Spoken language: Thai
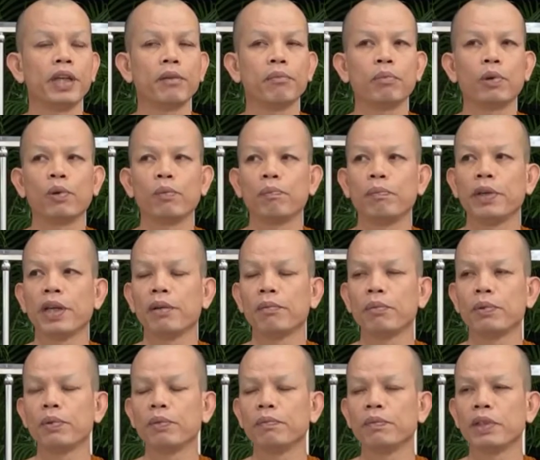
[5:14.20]
เปลี่ยนพบเปลี่ยน
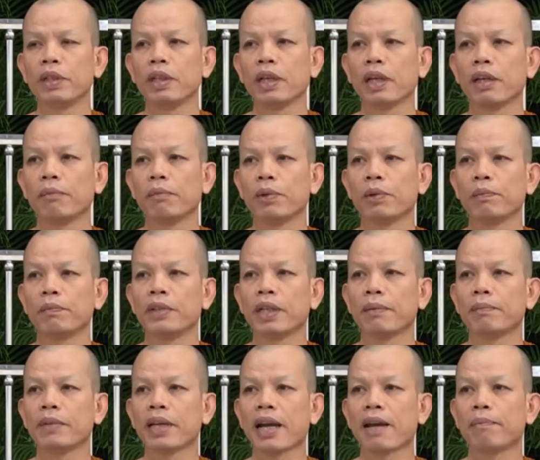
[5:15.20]
พุ่มอยู่เรื่อย พบห
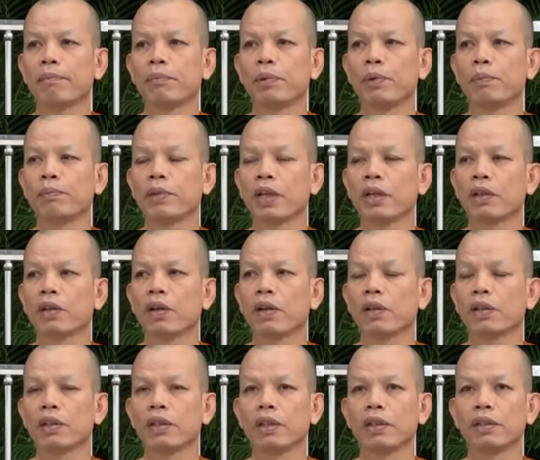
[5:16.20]
ยาบหยาบพบทั้งนอ
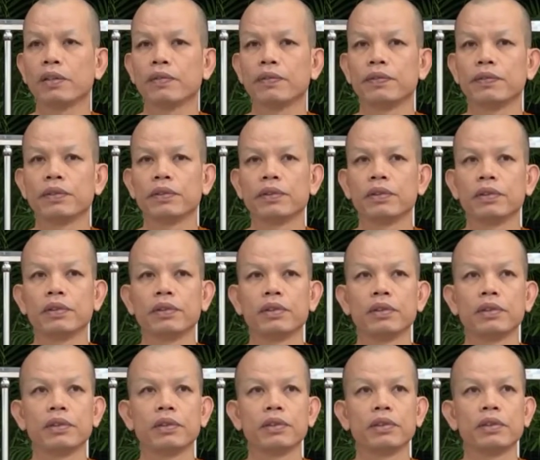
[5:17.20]
กนี่
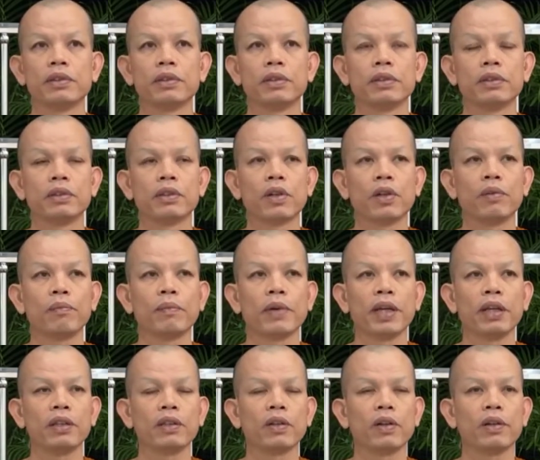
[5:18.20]
จอนไป
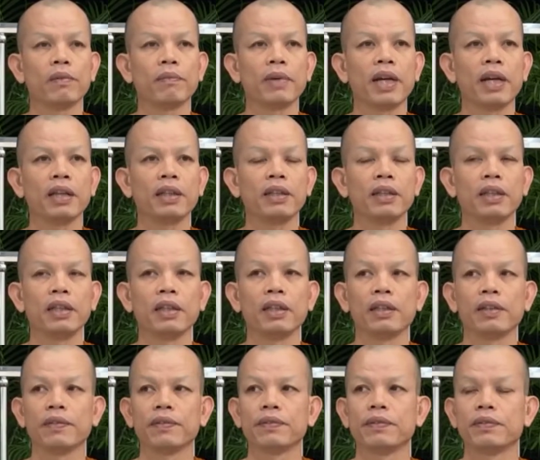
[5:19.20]
จอนมาอยู่นี่
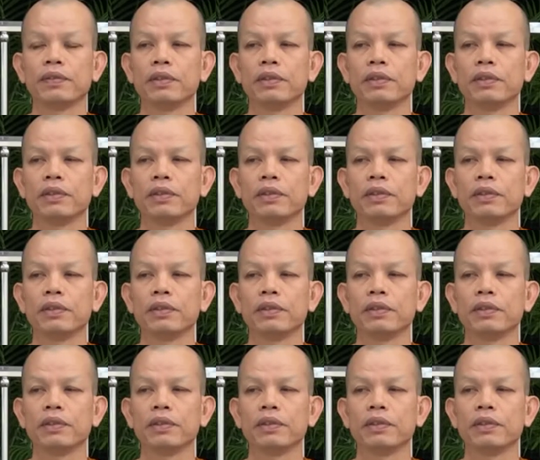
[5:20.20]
